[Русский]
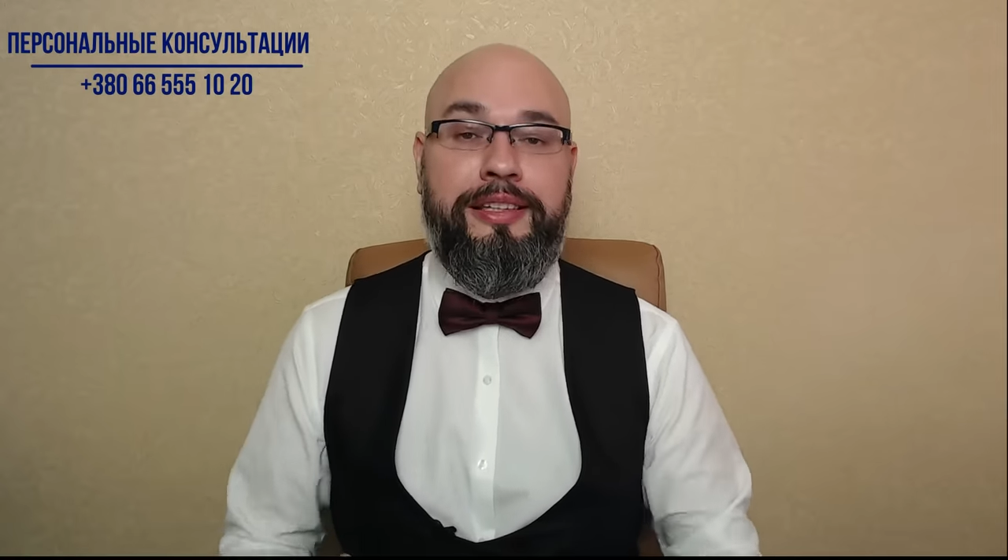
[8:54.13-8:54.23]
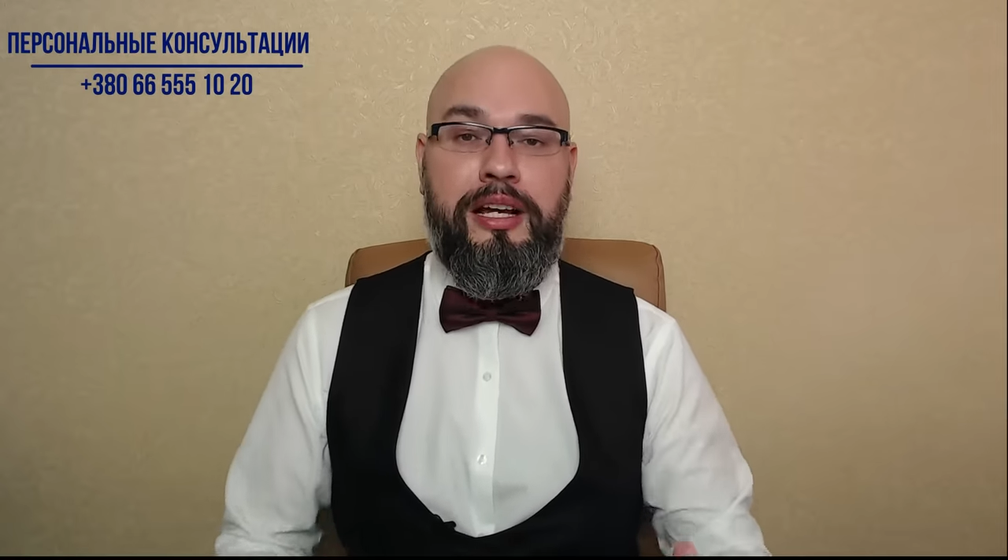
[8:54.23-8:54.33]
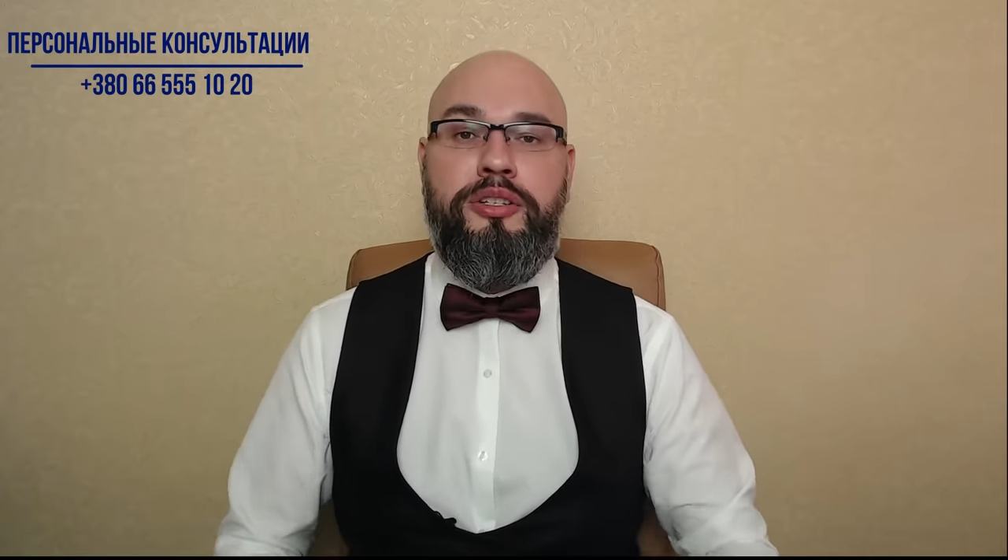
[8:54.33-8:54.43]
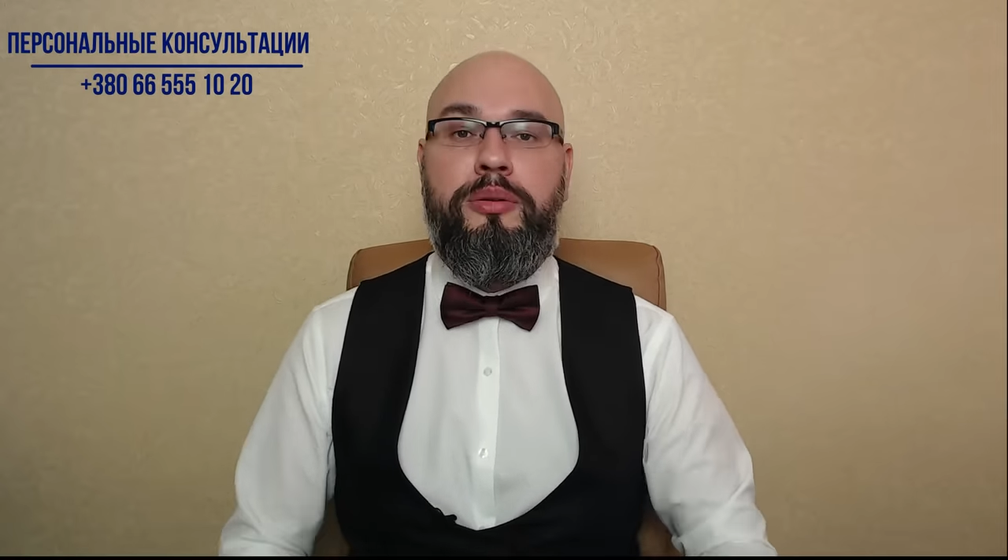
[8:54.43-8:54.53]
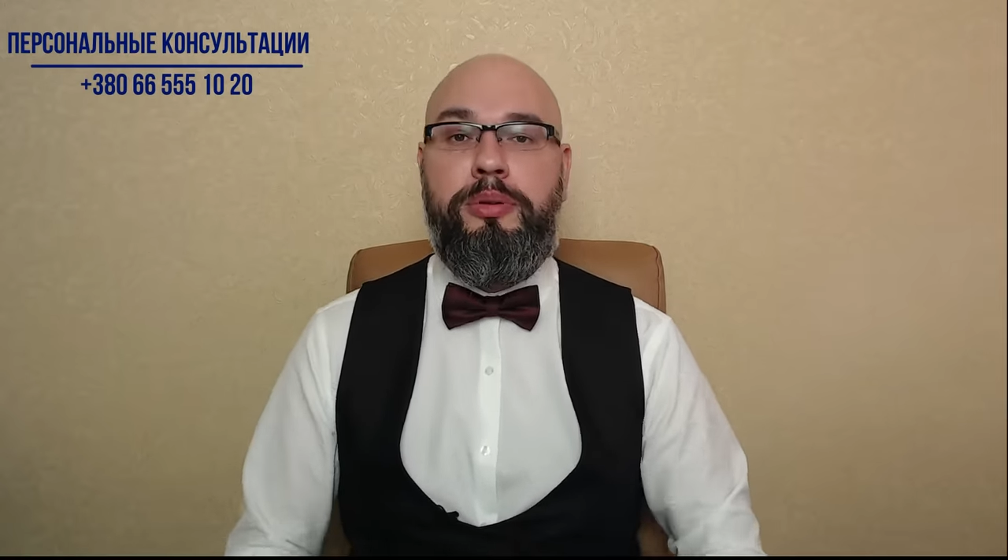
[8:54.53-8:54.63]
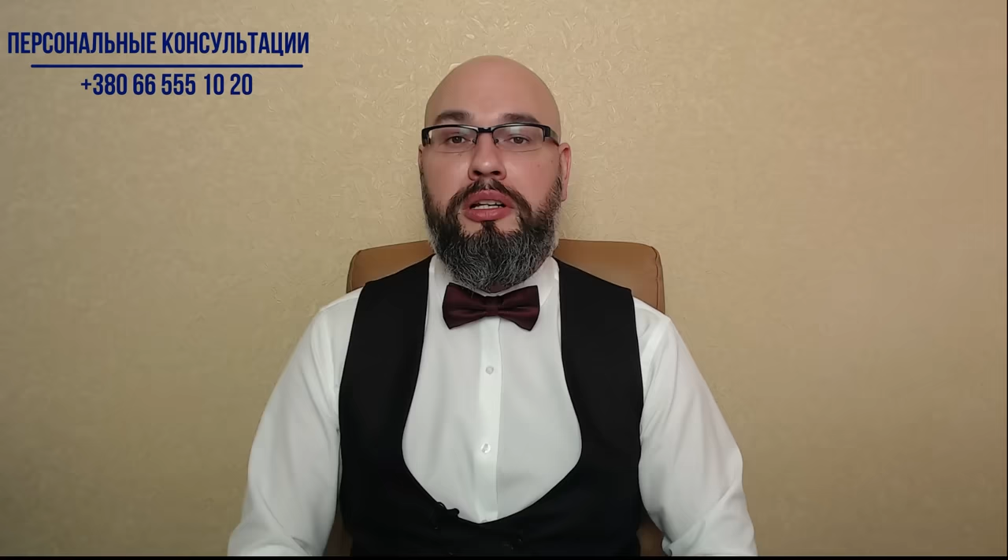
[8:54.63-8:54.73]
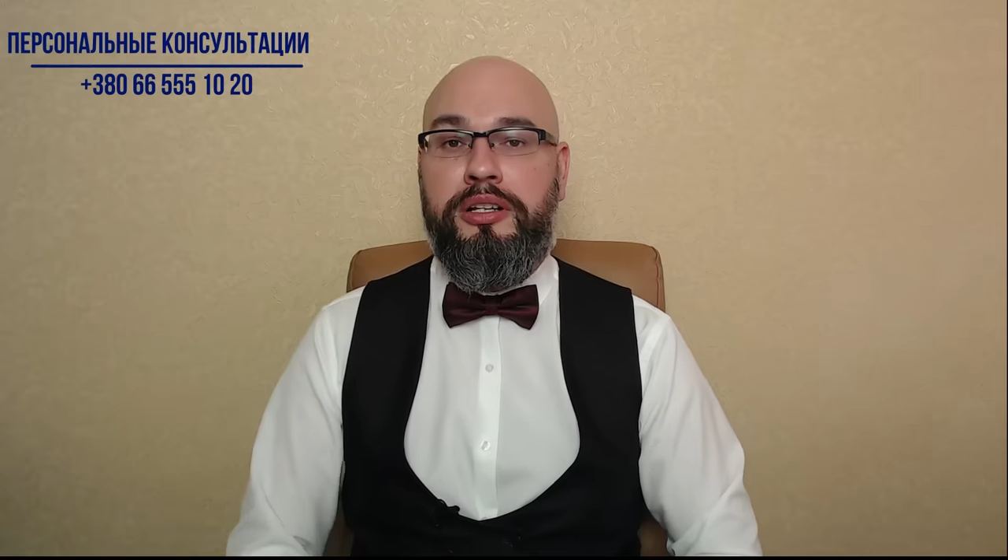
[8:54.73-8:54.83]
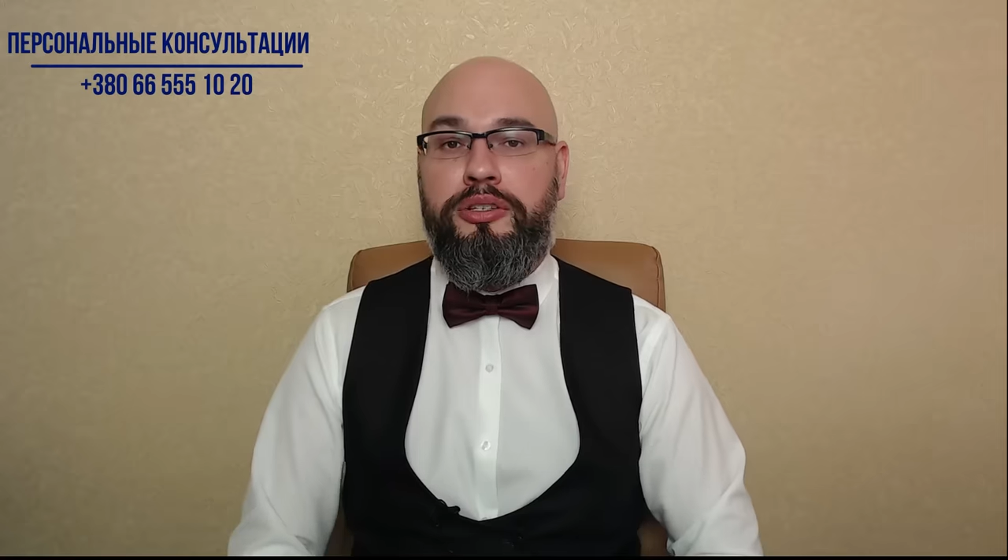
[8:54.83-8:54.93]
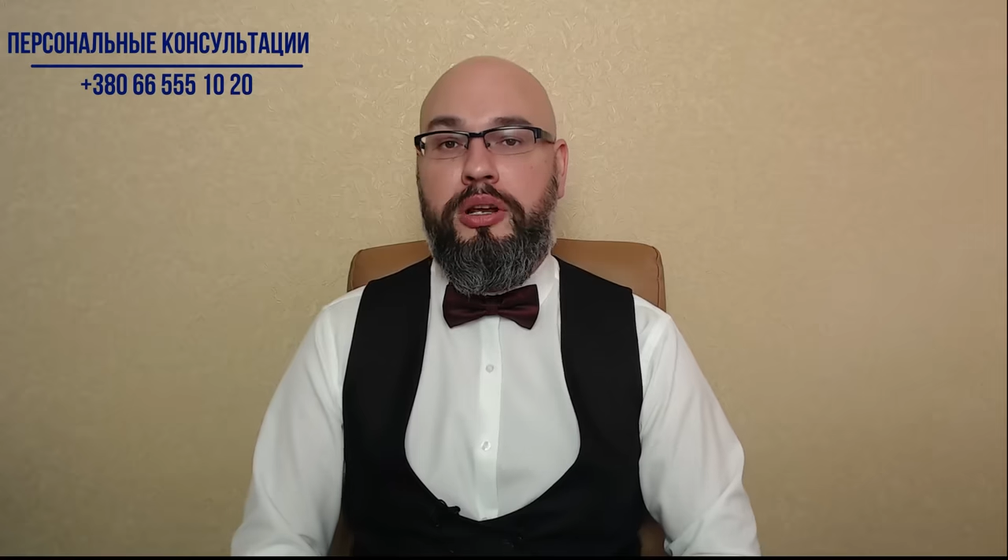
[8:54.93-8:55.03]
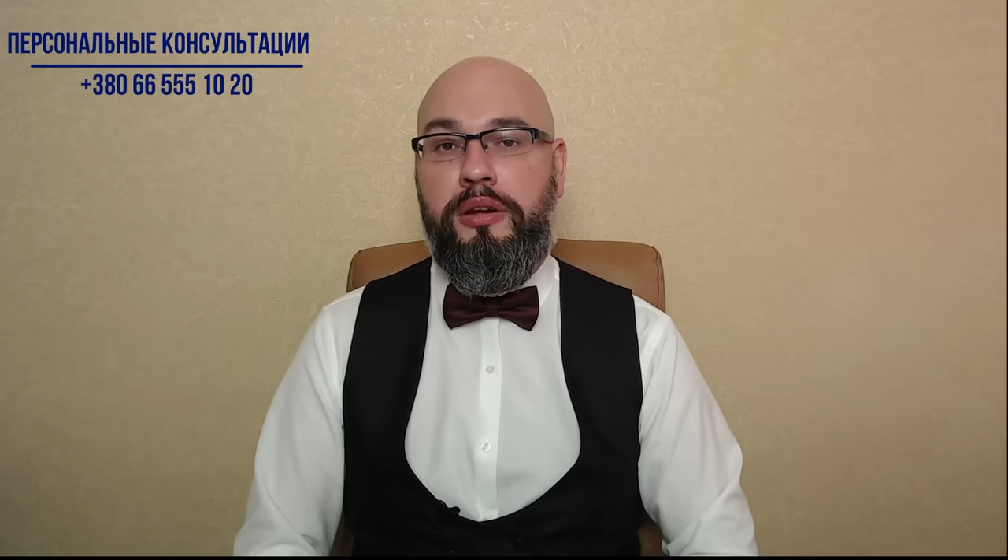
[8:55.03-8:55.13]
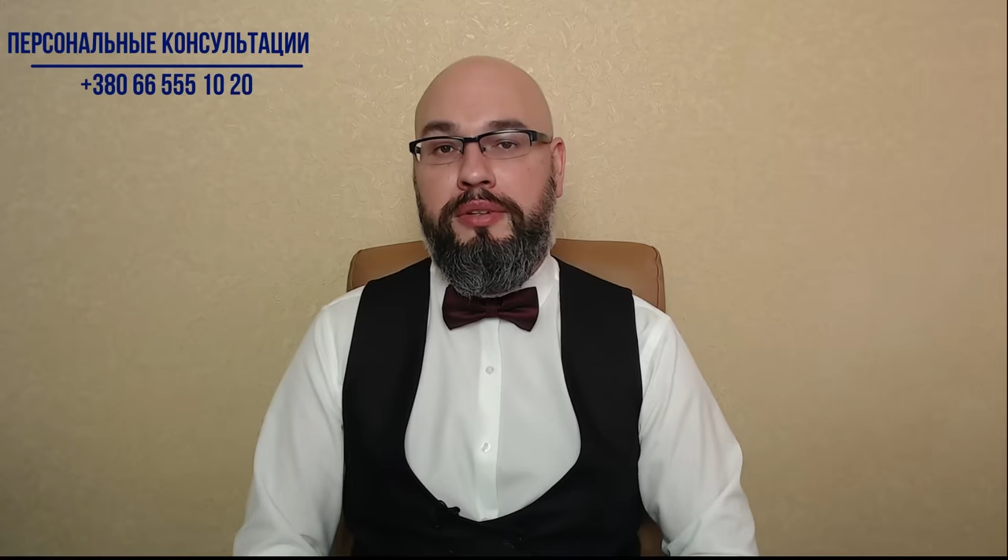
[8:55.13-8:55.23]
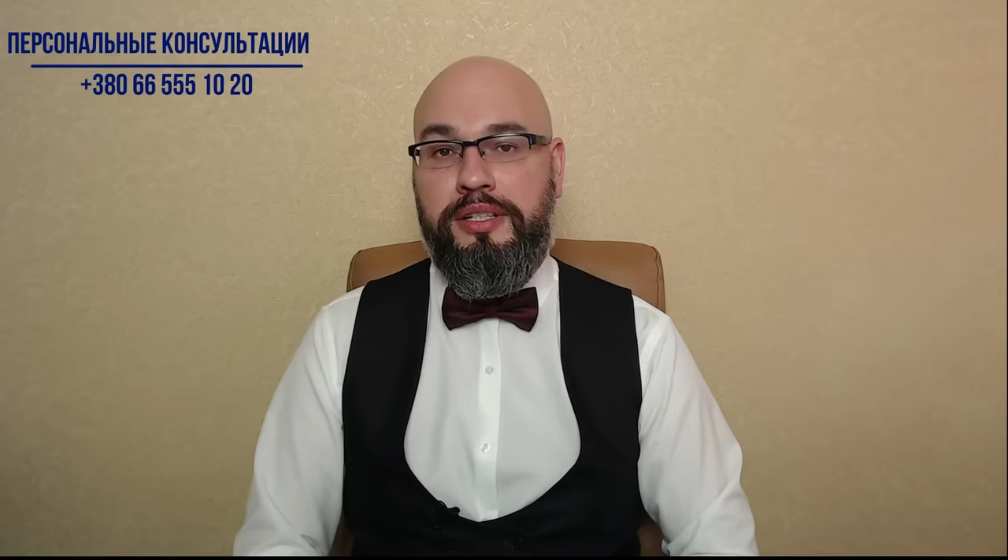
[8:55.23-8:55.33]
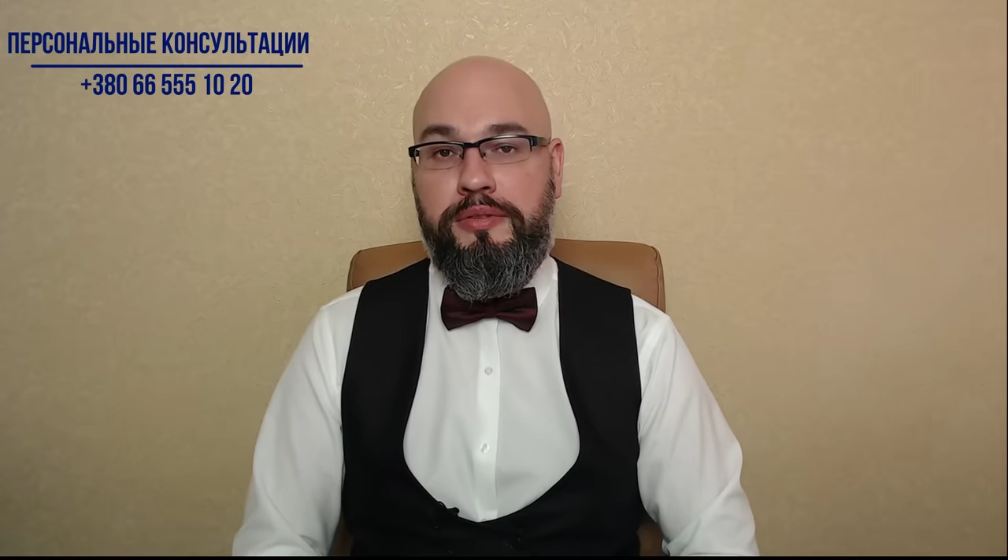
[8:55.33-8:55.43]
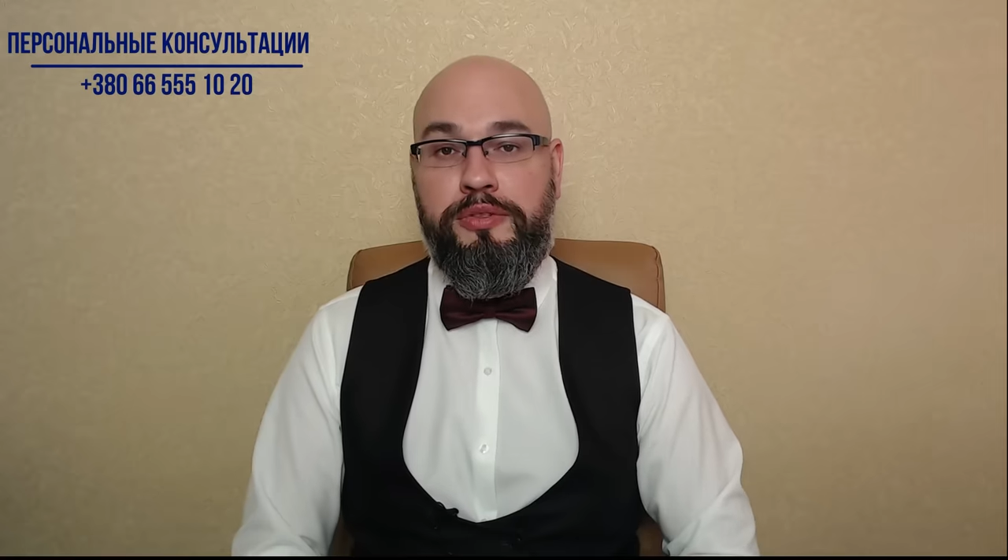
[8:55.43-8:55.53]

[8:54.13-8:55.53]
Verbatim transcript: Также приглашаю вас